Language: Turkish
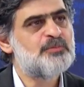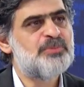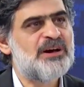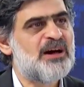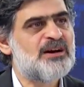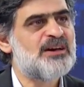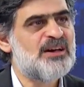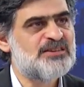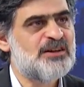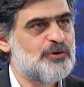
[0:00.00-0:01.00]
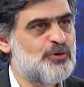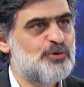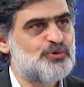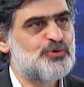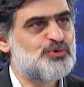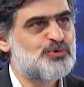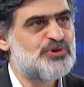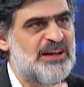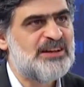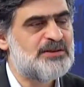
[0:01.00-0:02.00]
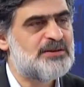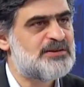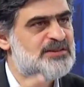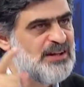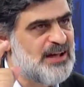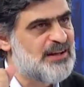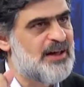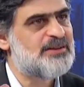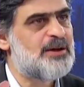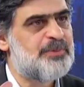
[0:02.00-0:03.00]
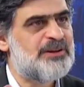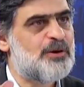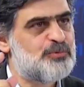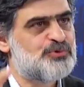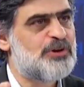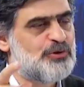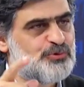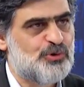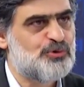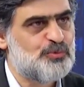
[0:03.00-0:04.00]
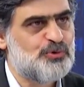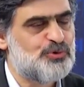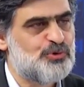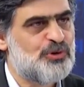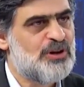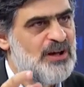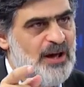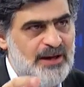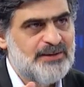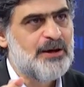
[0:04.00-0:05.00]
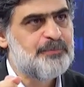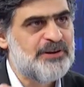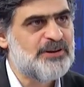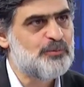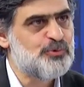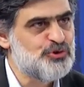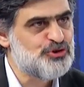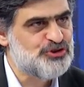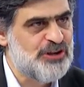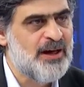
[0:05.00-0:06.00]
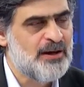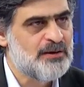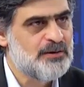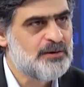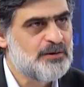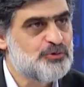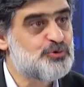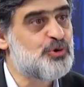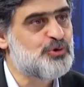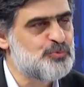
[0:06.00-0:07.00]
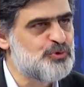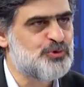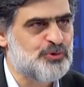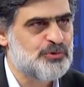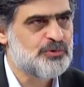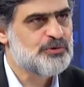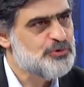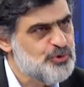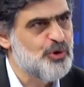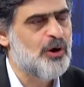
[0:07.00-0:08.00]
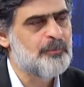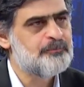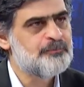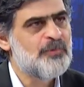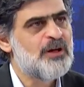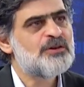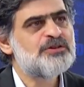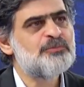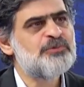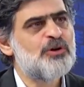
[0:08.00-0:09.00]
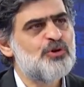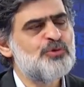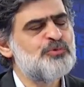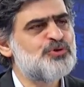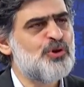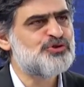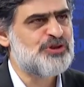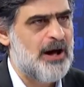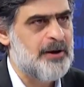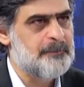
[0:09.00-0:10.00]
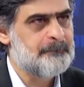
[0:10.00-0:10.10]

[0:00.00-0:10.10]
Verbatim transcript: PKK'ya terör örgütü değildir diyen HDP de bundan sorumludur. HDP de bu işte sorumludur diyor. Şimdi Ümit Özdağ